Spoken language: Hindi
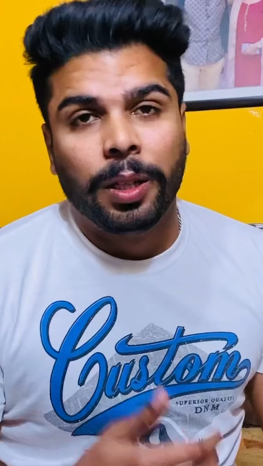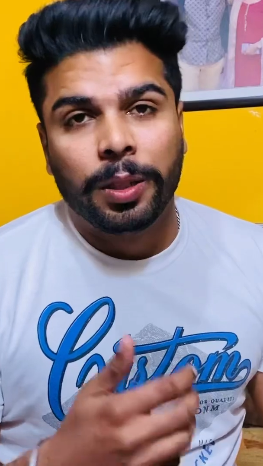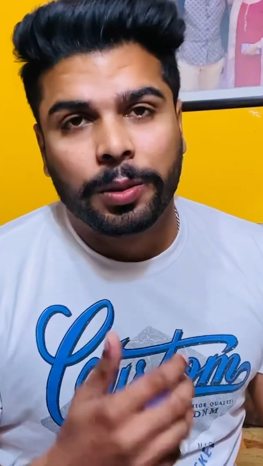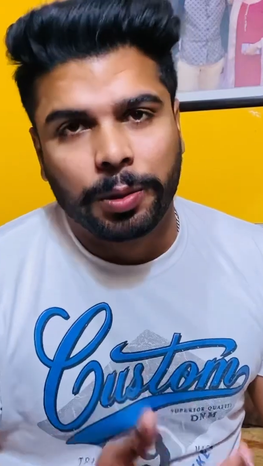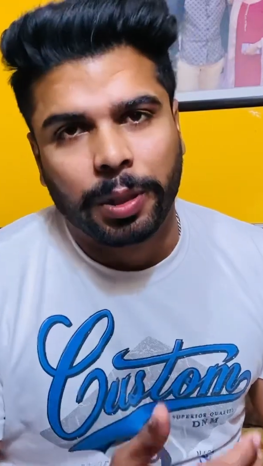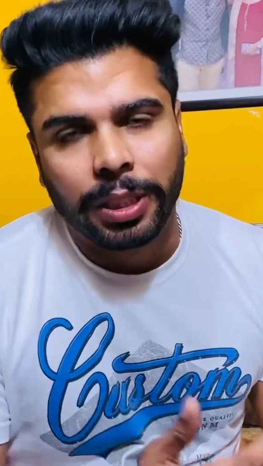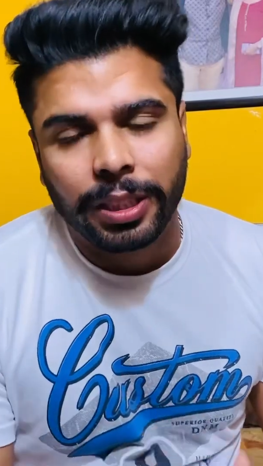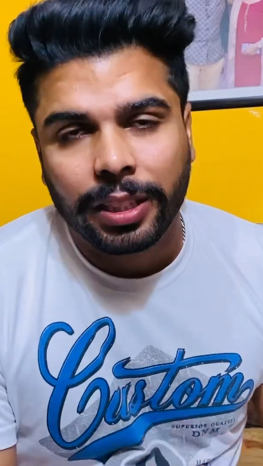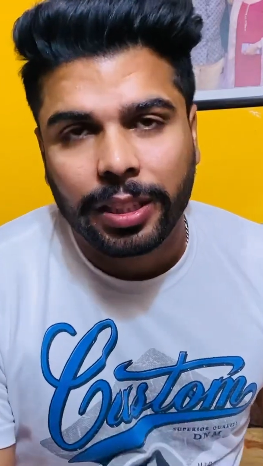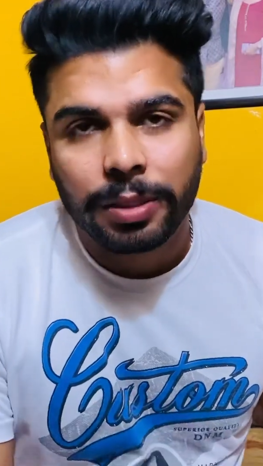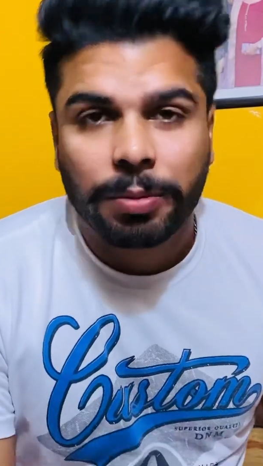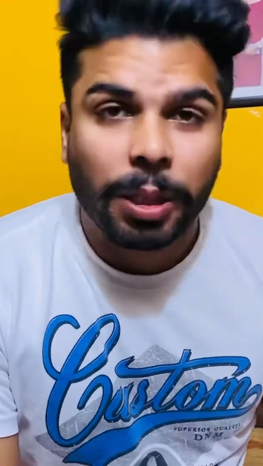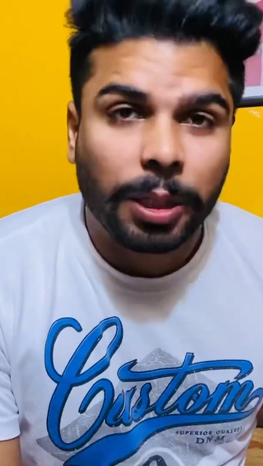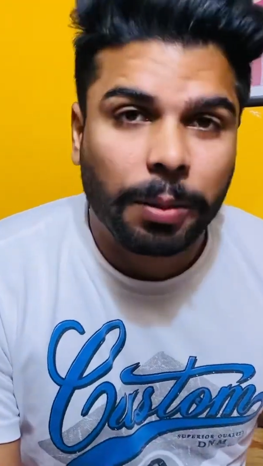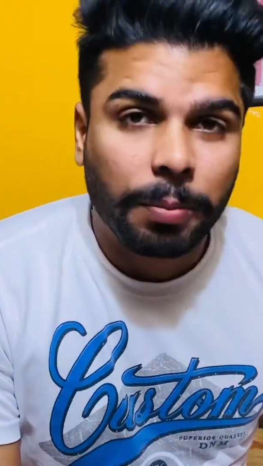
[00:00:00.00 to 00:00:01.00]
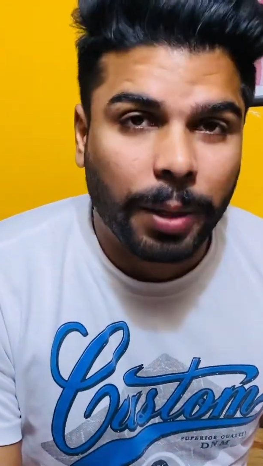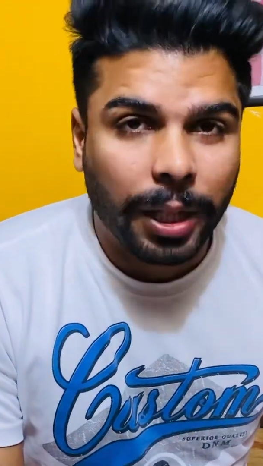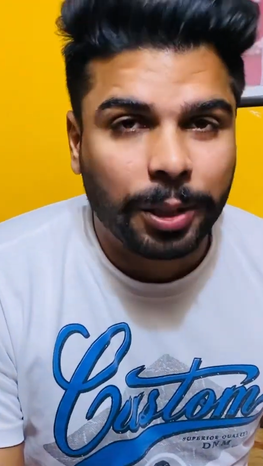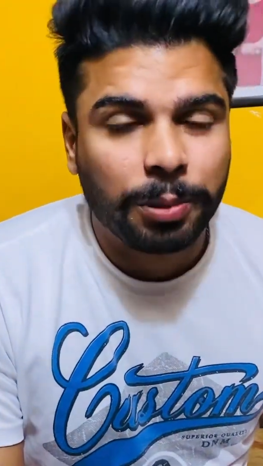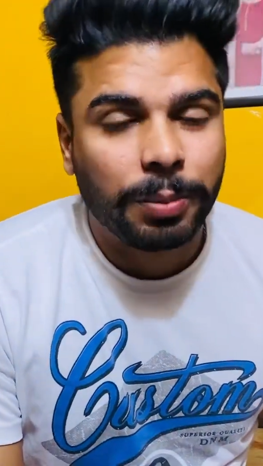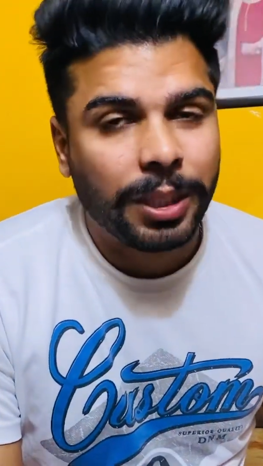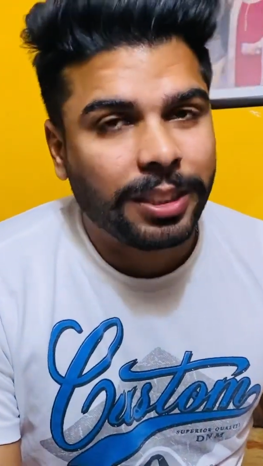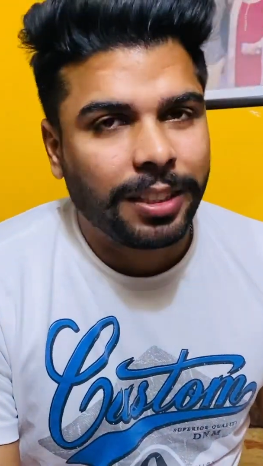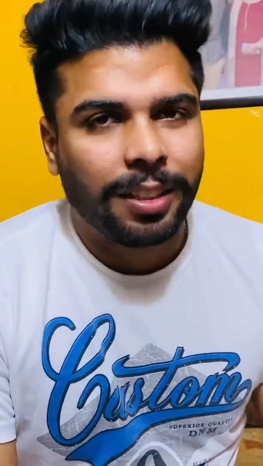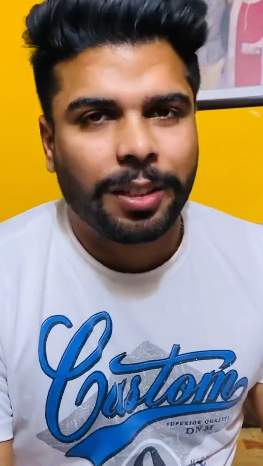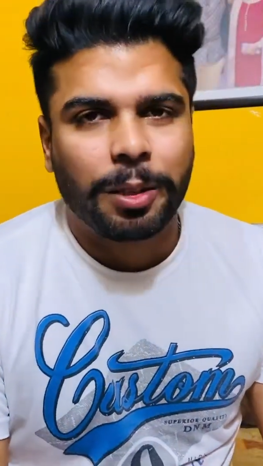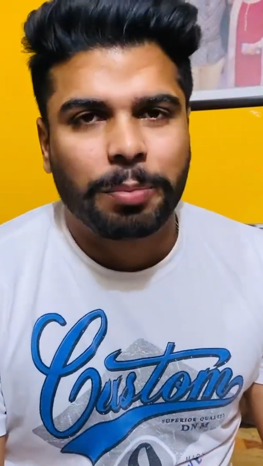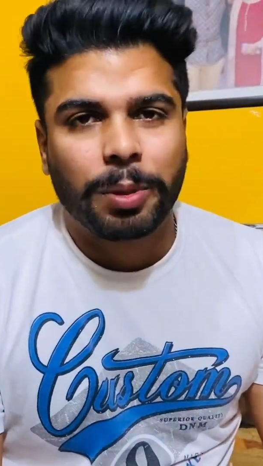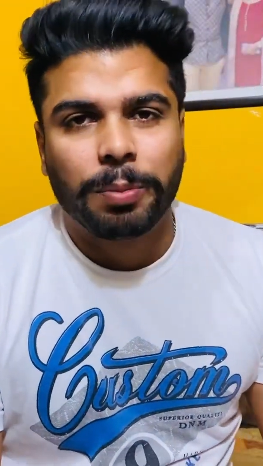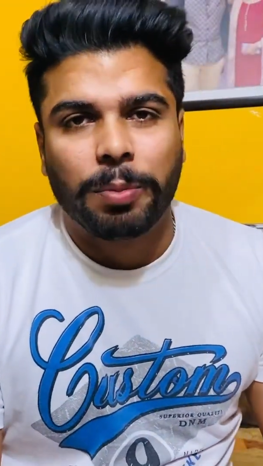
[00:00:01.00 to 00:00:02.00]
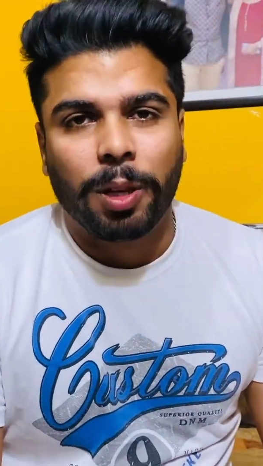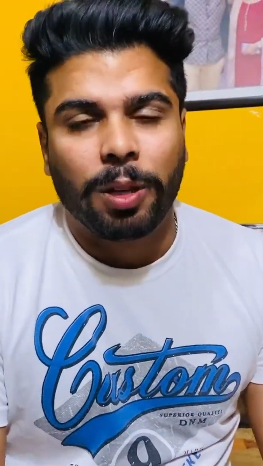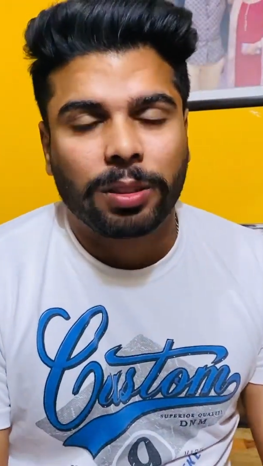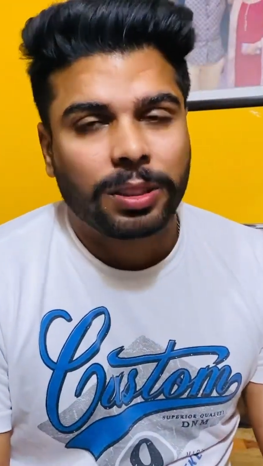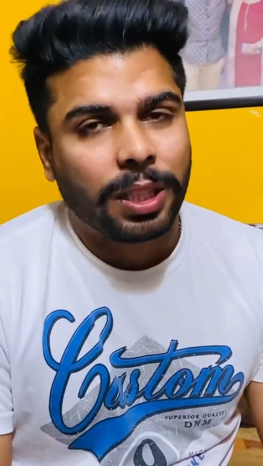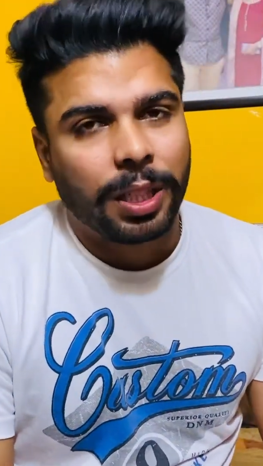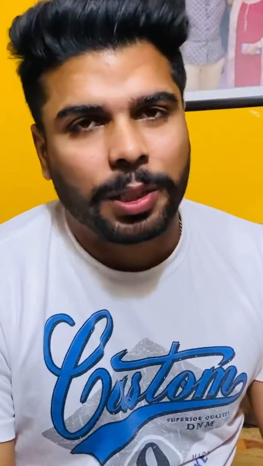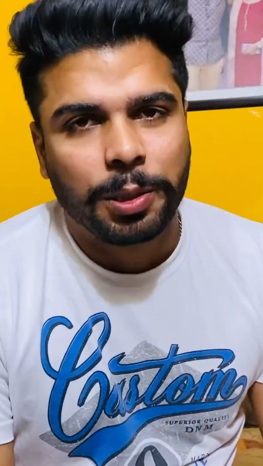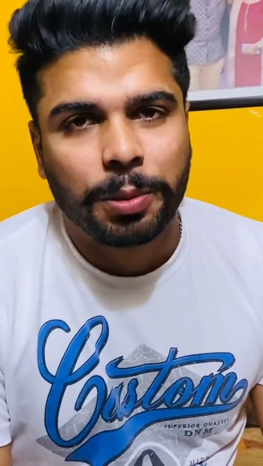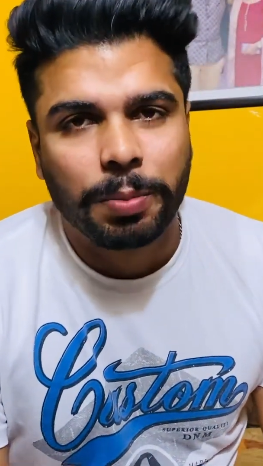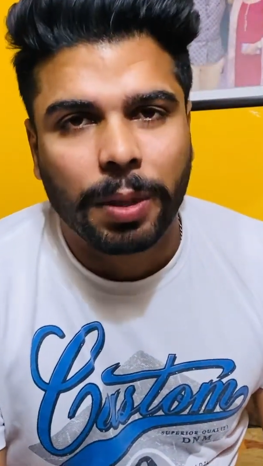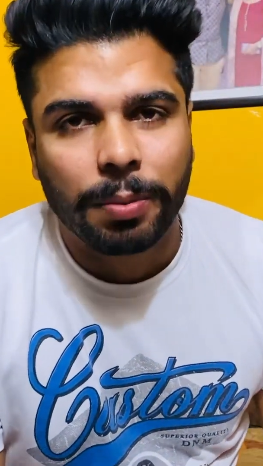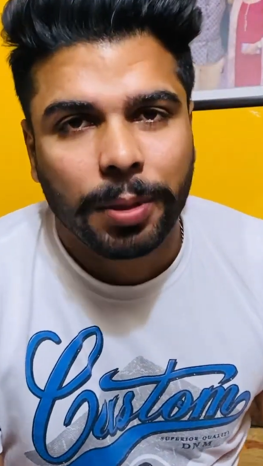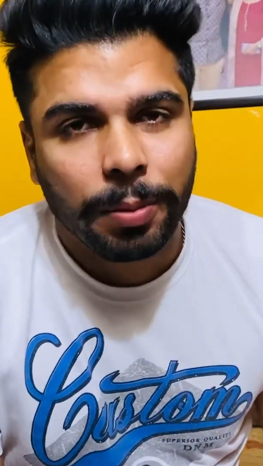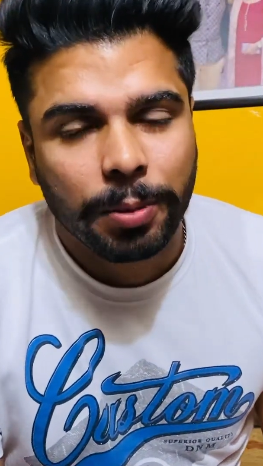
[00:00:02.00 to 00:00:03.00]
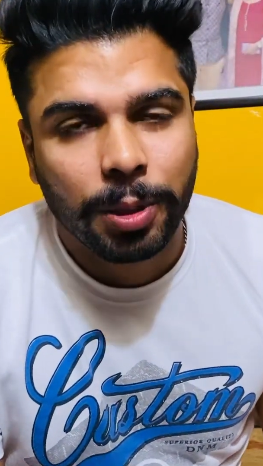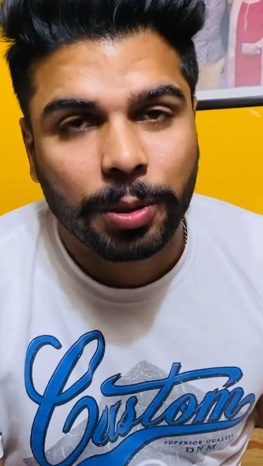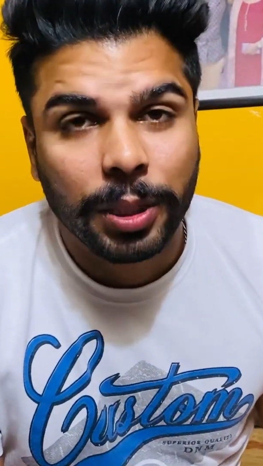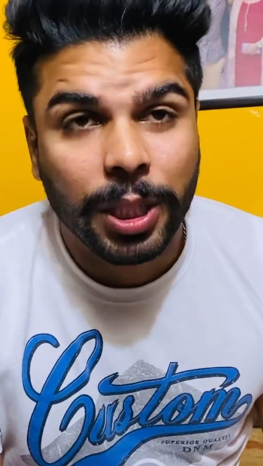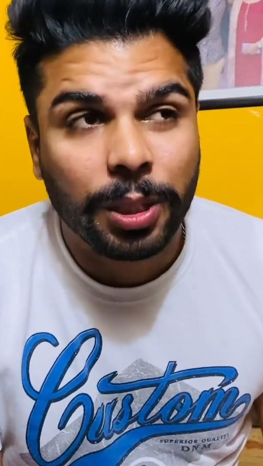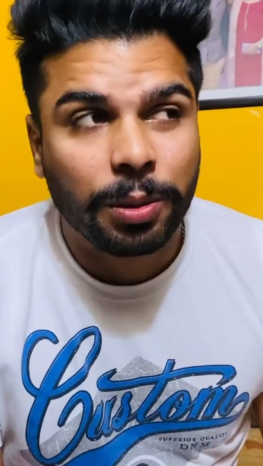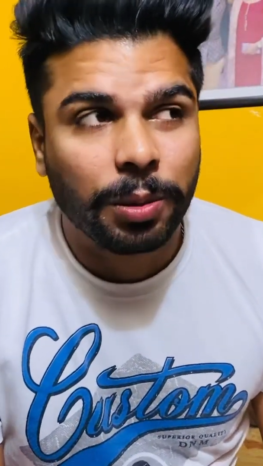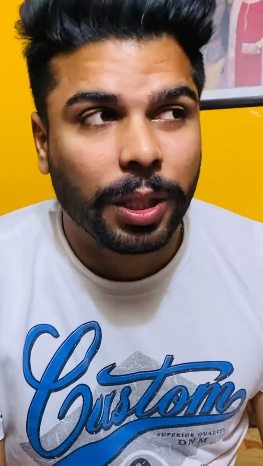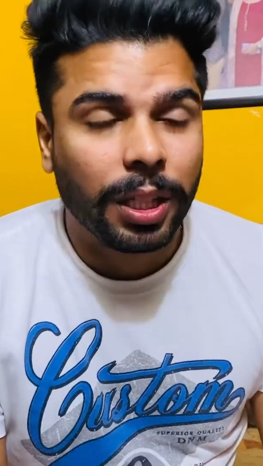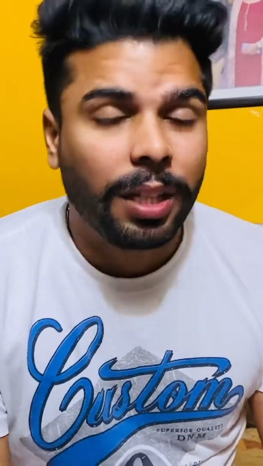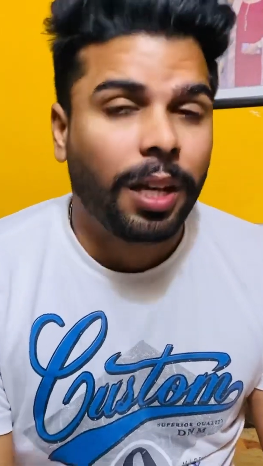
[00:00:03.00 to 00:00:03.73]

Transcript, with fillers: सो हाँ जी गाइज वेलकम बैक टू माय चैनल हरप्रीत ब्लॉग्स आई होप आप सभी लोग ठीक होंगे